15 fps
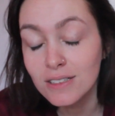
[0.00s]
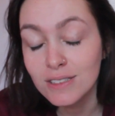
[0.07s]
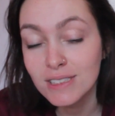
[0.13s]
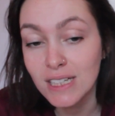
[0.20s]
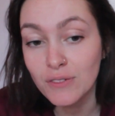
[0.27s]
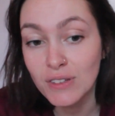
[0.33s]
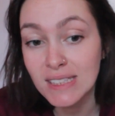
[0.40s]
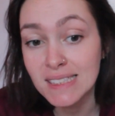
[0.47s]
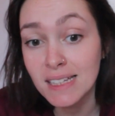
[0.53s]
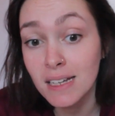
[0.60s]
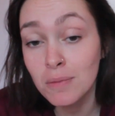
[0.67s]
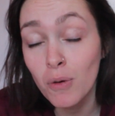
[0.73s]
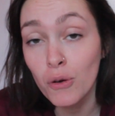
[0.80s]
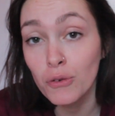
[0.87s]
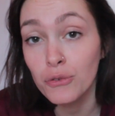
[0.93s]
ça fait
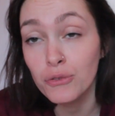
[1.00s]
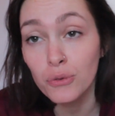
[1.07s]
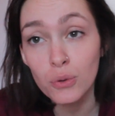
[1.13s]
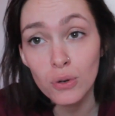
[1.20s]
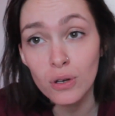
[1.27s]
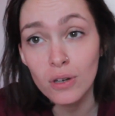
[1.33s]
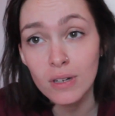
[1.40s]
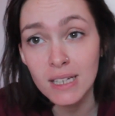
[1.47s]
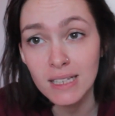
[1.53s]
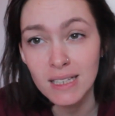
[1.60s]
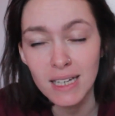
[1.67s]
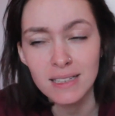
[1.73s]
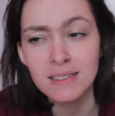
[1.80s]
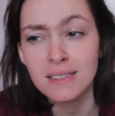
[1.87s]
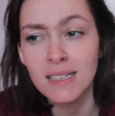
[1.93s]
tellement fureur et
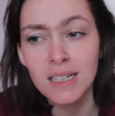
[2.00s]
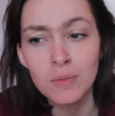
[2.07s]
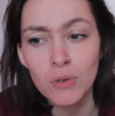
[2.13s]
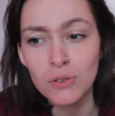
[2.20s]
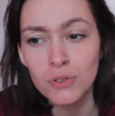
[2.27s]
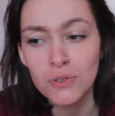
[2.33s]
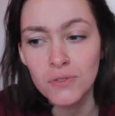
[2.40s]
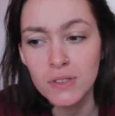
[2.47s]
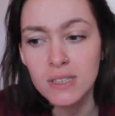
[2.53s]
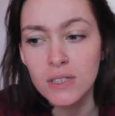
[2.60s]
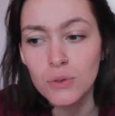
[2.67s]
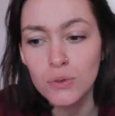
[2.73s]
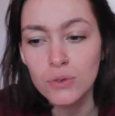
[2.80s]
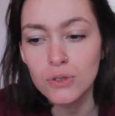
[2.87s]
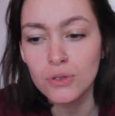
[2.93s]
qu'il y a tellement de
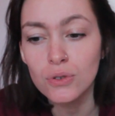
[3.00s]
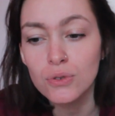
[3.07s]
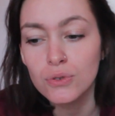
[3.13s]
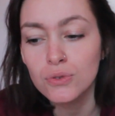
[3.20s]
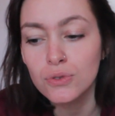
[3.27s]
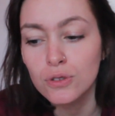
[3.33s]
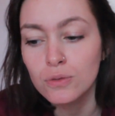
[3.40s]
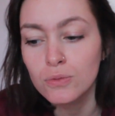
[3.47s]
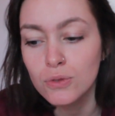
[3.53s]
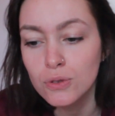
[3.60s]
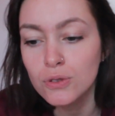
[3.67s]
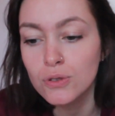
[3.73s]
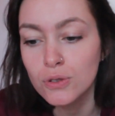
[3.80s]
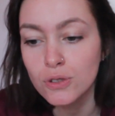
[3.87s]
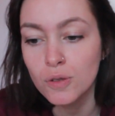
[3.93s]
vidéos sur YouTube de
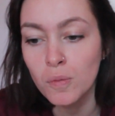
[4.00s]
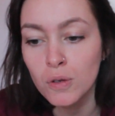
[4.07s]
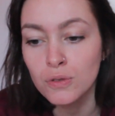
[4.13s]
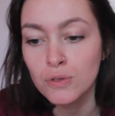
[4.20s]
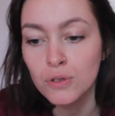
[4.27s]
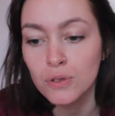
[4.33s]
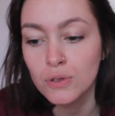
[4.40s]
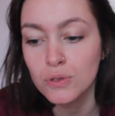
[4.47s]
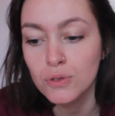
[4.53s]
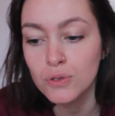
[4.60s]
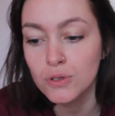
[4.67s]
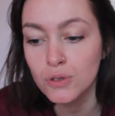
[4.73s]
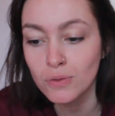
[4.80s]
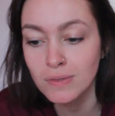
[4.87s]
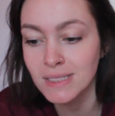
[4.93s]
justement de,
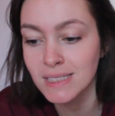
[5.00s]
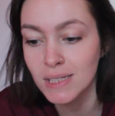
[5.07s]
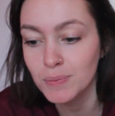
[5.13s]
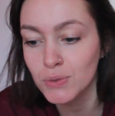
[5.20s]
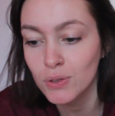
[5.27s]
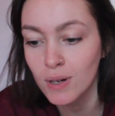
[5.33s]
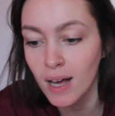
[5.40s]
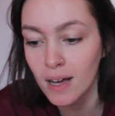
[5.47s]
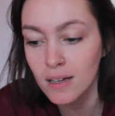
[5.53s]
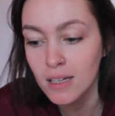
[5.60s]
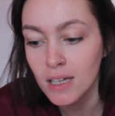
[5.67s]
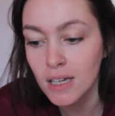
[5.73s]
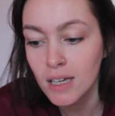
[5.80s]
ce concept-là